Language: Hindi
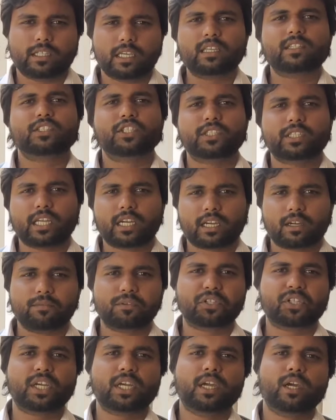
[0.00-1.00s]
ये चिंता का
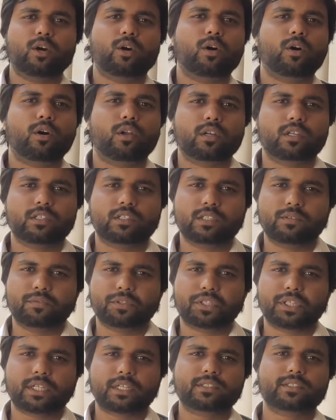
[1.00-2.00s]
विषय है और इसी
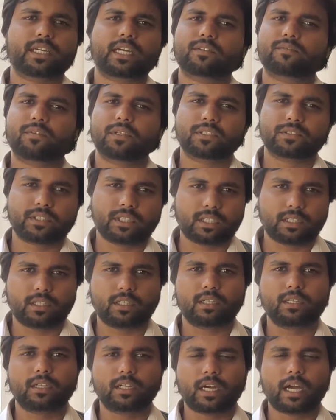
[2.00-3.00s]
विषय के साथ फिर से
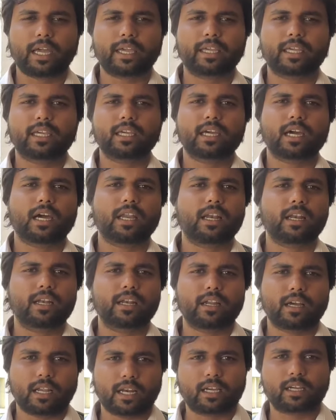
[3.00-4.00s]
आएंगे
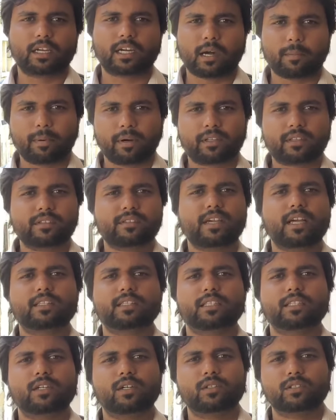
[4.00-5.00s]
अल, अलग खबर के
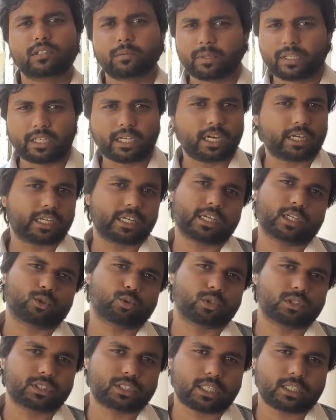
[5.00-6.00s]
साथ ज़मीनी
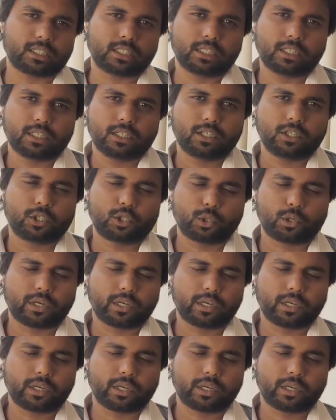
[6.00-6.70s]
हकीकतों के साथ